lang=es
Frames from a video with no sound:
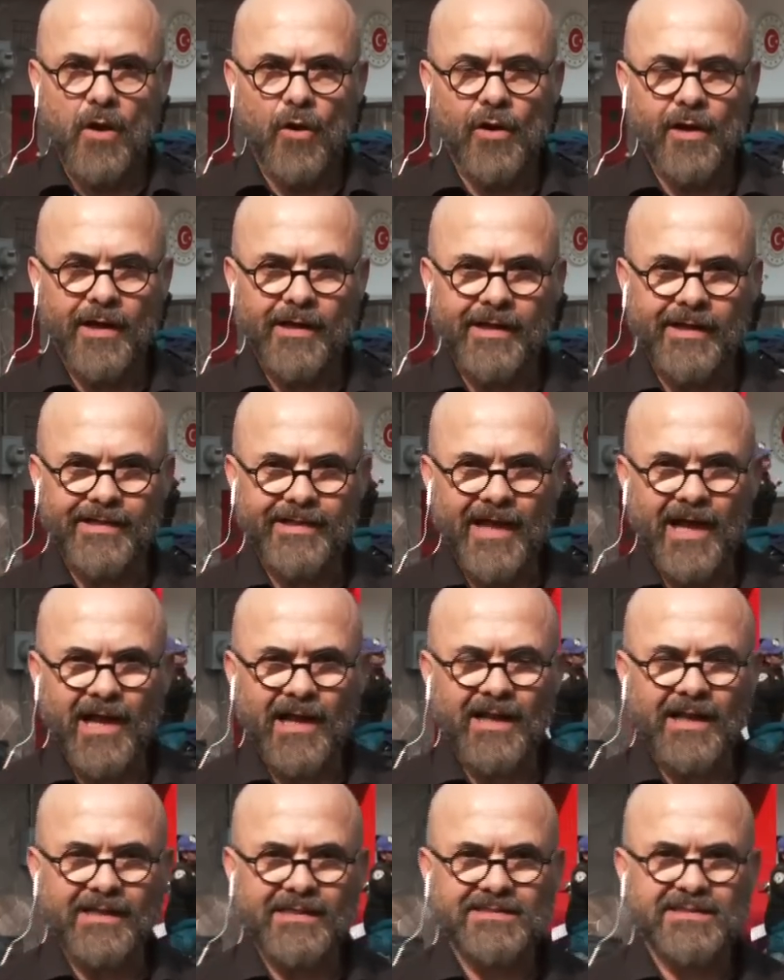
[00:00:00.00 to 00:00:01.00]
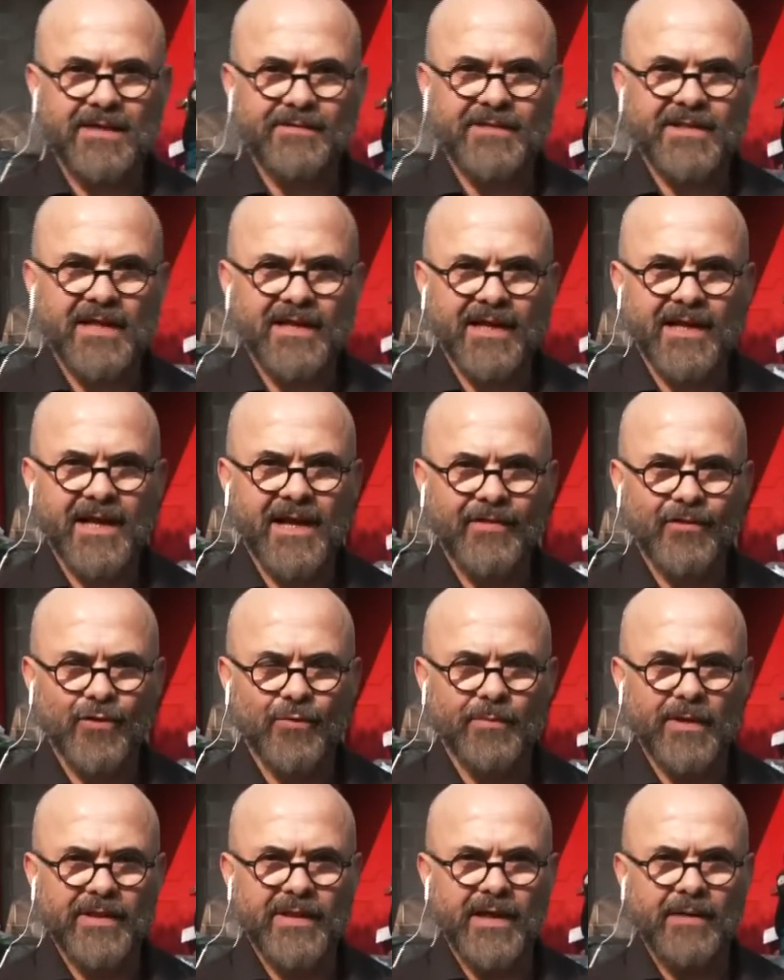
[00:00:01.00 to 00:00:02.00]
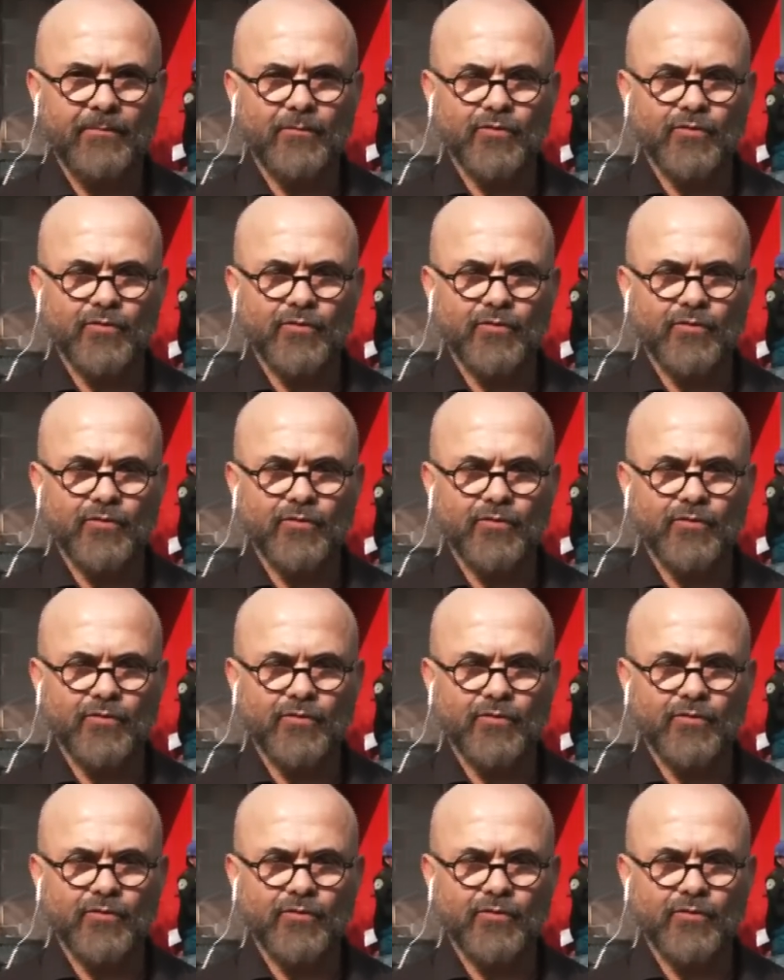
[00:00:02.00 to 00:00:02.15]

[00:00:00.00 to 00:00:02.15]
Hola, ¿qué tal? Elizabeth Alejandro, me da